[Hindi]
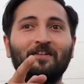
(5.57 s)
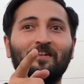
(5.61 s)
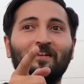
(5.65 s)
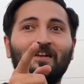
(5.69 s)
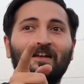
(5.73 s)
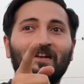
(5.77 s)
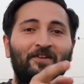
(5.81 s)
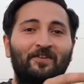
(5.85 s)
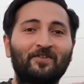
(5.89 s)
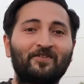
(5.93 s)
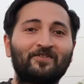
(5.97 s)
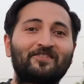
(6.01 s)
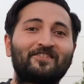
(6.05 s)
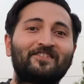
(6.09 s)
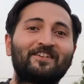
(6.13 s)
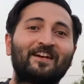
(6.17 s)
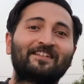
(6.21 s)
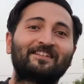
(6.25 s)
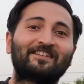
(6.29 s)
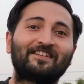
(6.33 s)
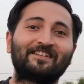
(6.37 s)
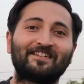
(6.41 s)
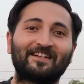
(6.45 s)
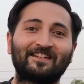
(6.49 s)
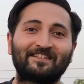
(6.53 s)
लेट्यूस
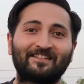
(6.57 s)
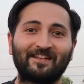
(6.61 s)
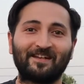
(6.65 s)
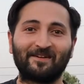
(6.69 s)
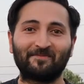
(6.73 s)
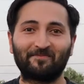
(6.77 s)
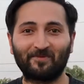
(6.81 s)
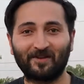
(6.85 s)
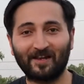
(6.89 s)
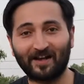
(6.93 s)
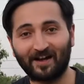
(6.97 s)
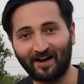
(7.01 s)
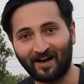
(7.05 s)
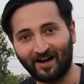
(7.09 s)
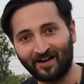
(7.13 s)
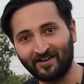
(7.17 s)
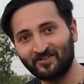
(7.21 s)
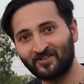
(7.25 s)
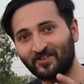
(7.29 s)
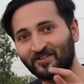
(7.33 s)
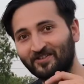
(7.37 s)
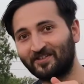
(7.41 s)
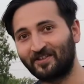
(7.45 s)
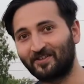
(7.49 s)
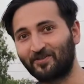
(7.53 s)
जाते जाते अपने
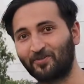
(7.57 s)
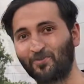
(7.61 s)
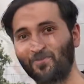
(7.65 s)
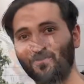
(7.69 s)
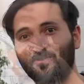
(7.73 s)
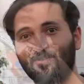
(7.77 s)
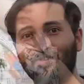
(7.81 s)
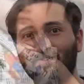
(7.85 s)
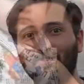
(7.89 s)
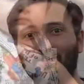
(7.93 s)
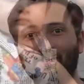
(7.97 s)
अंश जरूर छोड़